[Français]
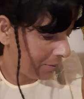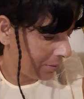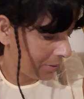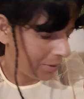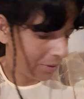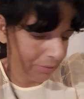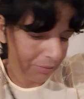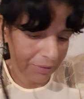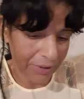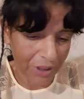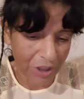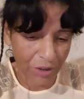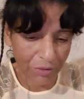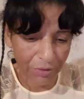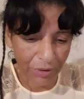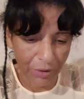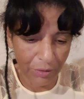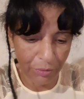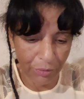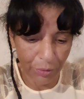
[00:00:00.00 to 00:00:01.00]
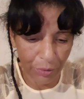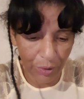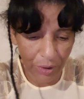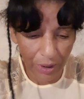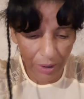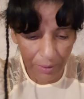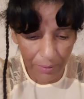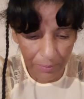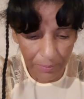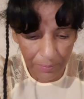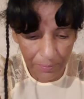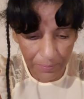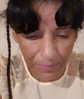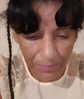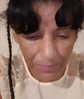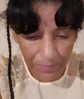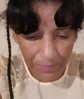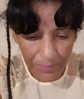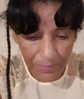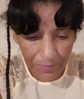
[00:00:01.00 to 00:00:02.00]
En fait, j'ai fait une faute là
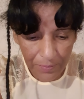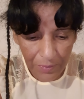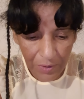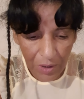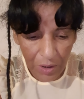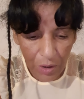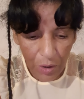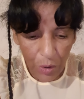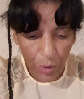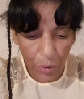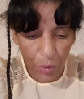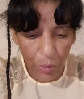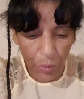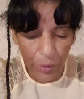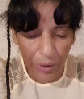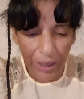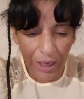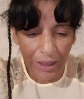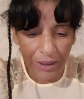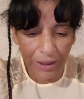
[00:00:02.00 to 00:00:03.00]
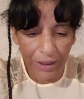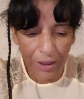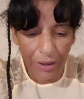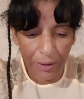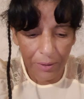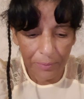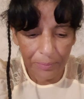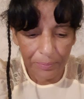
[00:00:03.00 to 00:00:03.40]
le 4,